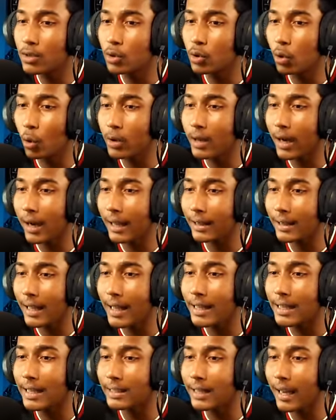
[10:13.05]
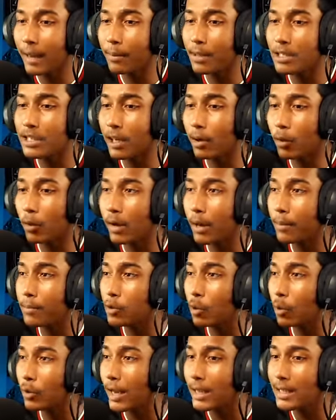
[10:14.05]
সোজাটাতে এদিকটা একবার চেক করিনি আমি
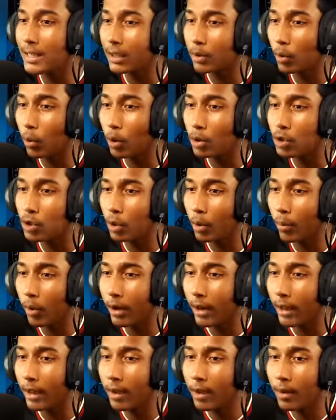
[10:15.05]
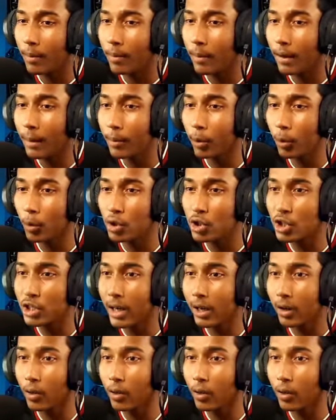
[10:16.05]
সোজা এদিকে দৌড়চ্ছি তো বটে বাট আমি কোনো চেক